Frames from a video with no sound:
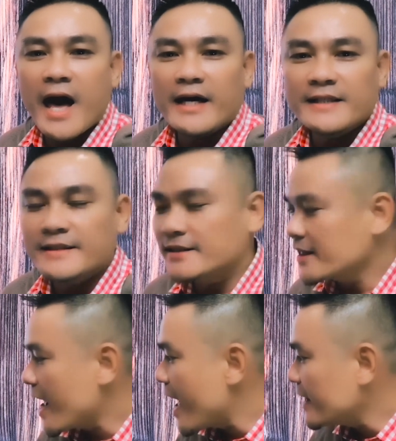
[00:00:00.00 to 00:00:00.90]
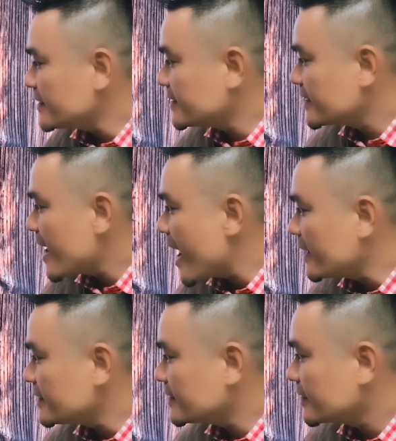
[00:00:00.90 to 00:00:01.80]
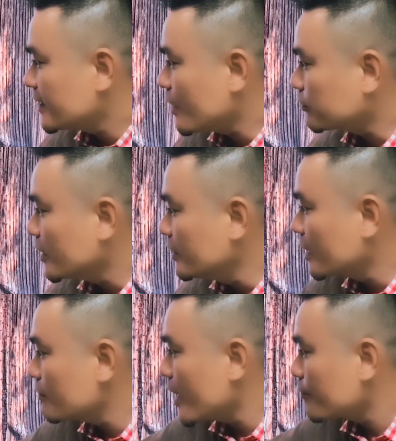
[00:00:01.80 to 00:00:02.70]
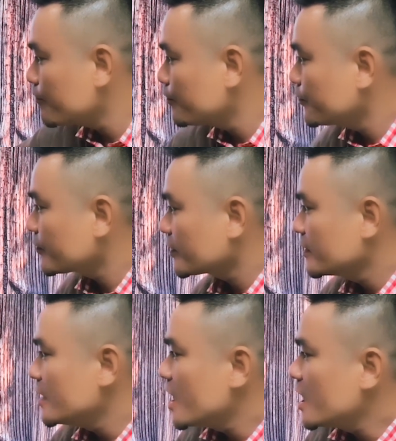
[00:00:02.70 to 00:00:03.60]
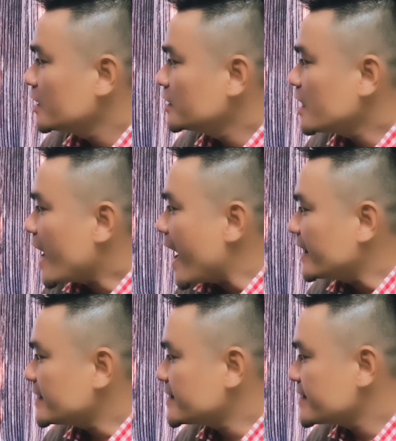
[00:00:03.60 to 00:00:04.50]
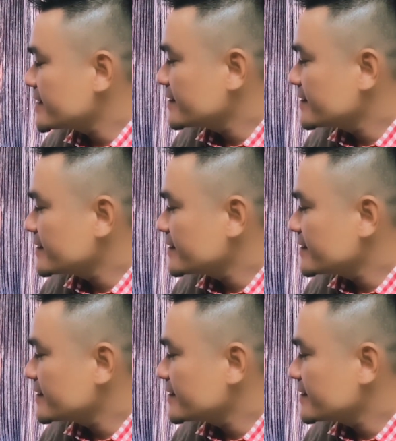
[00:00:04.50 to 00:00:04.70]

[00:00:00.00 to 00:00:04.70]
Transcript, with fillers: Hat, hat, hat. Đọc thử nè các bạn. Hat.